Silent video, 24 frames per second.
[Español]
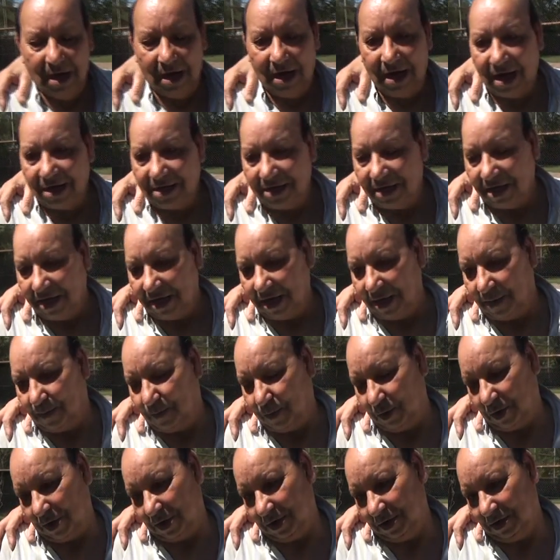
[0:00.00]
es la idea,
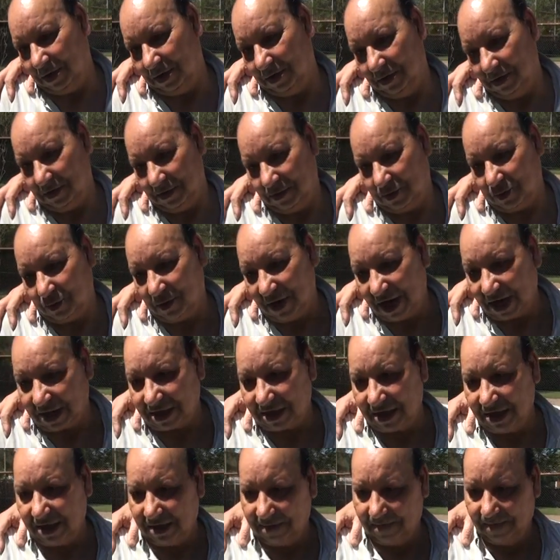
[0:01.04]
por eh,
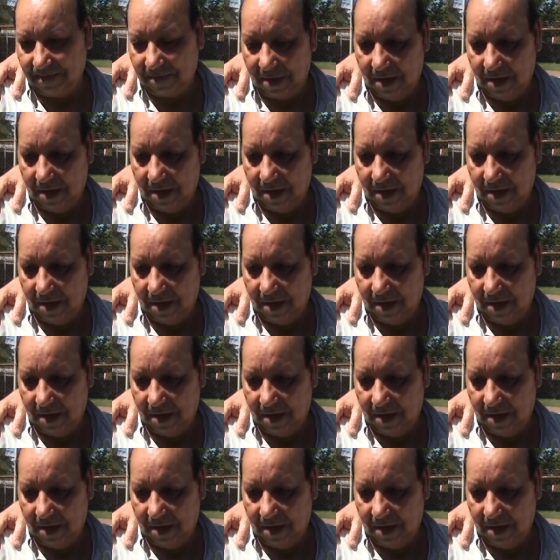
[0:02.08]
suerte